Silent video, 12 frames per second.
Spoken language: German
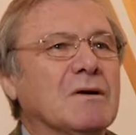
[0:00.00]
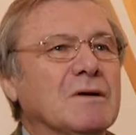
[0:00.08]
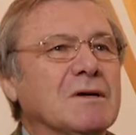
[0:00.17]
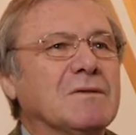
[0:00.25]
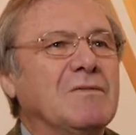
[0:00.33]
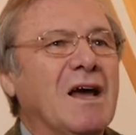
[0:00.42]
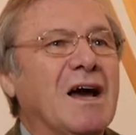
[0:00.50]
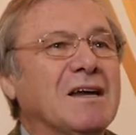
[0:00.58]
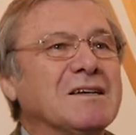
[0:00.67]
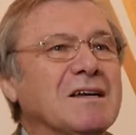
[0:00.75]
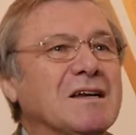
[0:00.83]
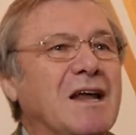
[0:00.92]
Und wir
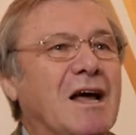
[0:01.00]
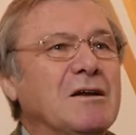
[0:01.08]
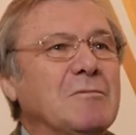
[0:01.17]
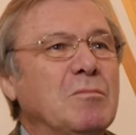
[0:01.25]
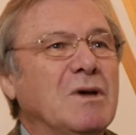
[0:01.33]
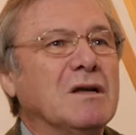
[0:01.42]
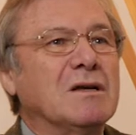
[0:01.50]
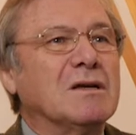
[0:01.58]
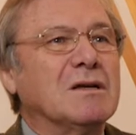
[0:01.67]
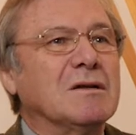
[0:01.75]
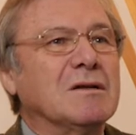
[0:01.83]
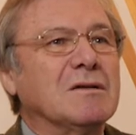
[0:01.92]
hatten dann
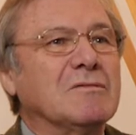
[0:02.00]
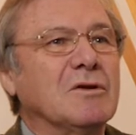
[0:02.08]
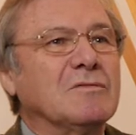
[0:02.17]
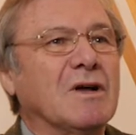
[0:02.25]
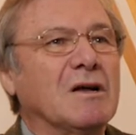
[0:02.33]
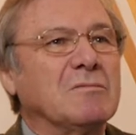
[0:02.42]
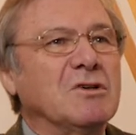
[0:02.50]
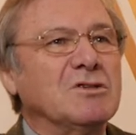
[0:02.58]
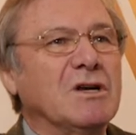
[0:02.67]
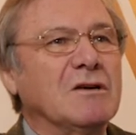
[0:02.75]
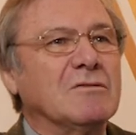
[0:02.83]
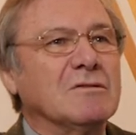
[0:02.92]
mit äh, Wolfgang
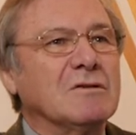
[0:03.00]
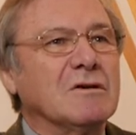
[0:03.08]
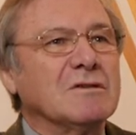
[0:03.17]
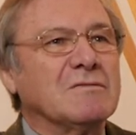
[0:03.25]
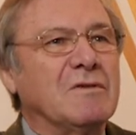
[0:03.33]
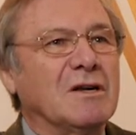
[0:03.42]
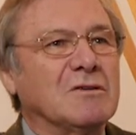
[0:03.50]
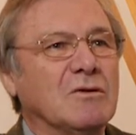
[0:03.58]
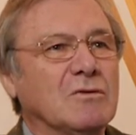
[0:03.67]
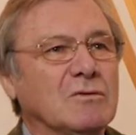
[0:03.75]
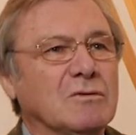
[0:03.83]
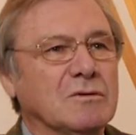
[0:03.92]
Mischnick und Oswald
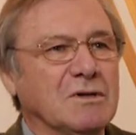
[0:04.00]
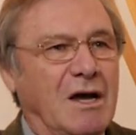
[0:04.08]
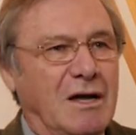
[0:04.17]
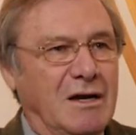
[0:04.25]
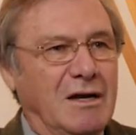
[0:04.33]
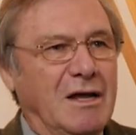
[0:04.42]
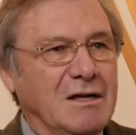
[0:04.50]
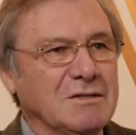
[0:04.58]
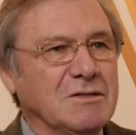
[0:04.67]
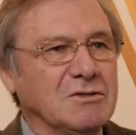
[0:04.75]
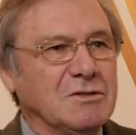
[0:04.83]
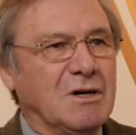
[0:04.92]
Kohut einen
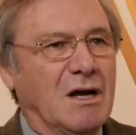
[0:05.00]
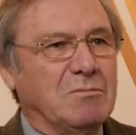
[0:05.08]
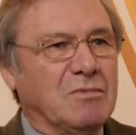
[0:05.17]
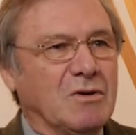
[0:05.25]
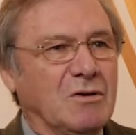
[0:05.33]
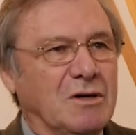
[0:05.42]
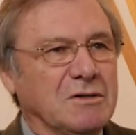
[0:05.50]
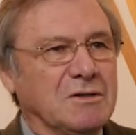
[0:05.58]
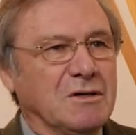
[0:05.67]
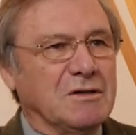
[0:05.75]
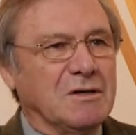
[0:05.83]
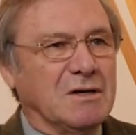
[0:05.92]
hessischen
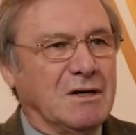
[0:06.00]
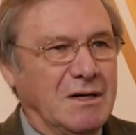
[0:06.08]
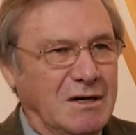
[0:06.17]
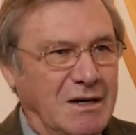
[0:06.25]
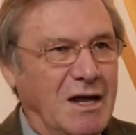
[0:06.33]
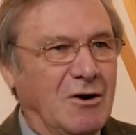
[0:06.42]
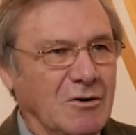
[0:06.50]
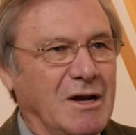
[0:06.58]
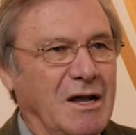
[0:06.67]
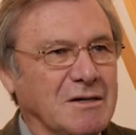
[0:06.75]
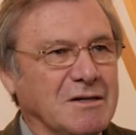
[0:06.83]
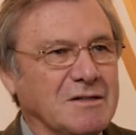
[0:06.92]
Abgeordneten, der auch
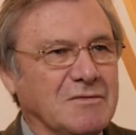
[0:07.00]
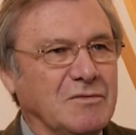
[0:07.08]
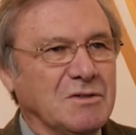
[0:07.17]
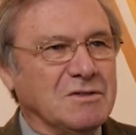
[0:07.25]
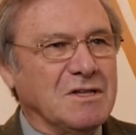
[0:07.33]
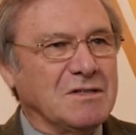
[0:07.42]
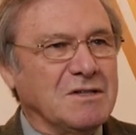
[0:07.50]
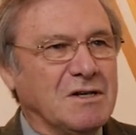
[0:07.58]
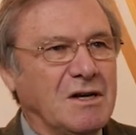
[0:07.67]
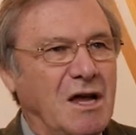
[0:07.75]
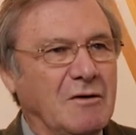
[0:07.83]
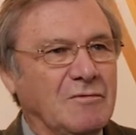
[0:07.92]

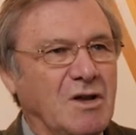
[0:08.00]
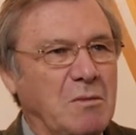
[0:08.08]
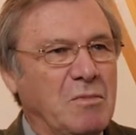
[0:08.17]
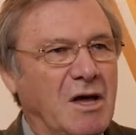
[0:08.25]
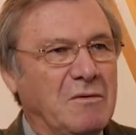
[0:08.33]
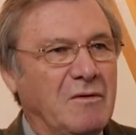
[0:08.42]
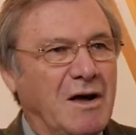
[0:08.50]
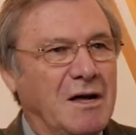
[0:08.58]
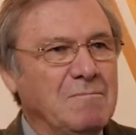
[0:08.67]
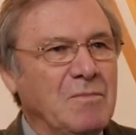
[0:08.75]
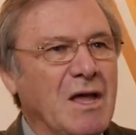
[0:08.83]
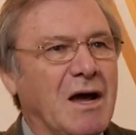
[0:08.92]
Landesvorsitzender der FDP
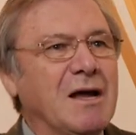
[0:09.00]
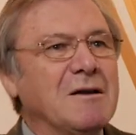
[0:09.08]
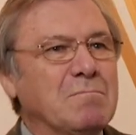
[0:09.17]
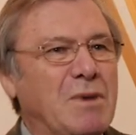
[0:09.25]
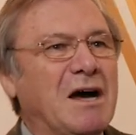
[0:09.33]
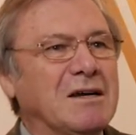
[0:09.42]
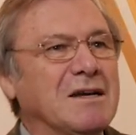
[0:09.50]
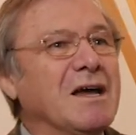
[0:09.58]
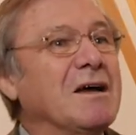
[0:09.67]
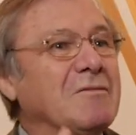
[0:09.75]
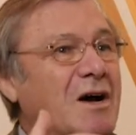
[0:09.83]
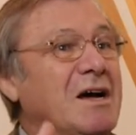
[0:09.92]
war, einen Partner.
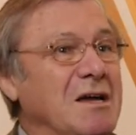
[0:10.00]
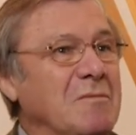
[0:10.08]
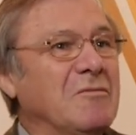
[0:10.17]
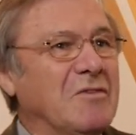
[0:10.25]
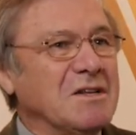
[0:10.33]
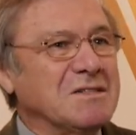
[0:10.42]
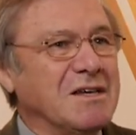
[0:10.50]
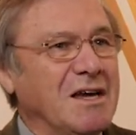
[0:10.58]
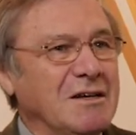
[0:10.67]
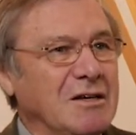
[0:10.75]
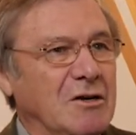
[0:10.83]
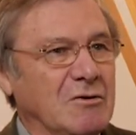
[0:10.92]
Er war ebenfalls
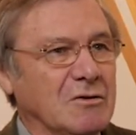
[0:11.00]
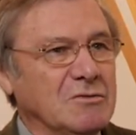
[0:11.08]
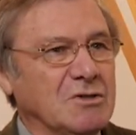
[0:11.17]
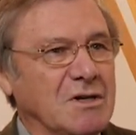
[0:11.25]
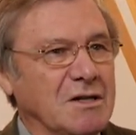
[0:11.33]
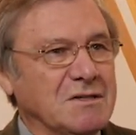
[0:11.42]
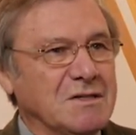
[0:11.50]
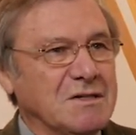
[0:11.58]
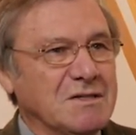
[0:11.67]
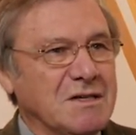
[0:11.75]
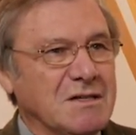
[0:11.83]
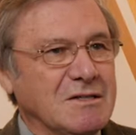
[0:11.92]
gegen die
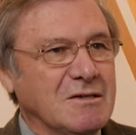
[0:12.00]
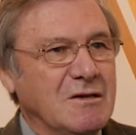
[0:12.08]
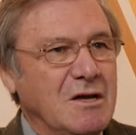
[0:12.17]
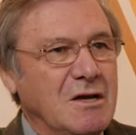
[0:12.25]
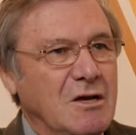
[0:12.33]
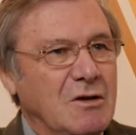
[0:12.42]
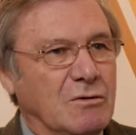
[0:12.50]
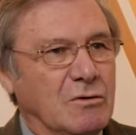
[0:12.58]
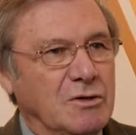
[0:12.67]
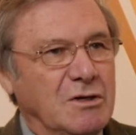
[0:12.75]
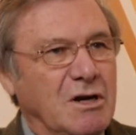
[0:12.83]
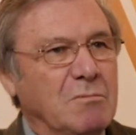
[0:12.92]
Notstandsgesetze.
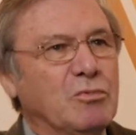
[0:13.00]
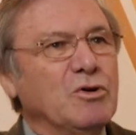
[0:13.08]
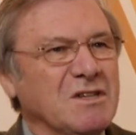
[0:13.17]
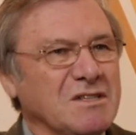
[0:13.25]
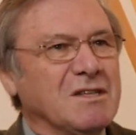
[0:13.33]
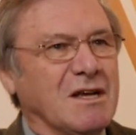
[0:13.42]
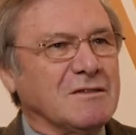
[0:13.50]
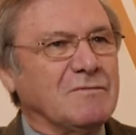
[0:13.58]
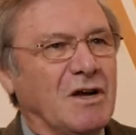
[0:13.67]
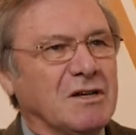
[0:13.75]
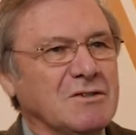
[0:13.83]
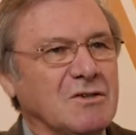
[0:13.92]
Und die
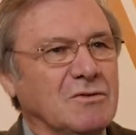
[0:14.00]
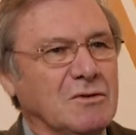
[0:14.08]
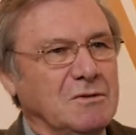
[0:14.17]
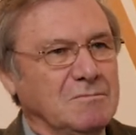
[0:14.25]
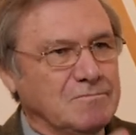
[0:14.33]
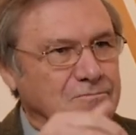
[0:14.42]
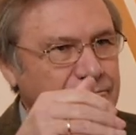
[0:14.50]
Bundestagsfraktion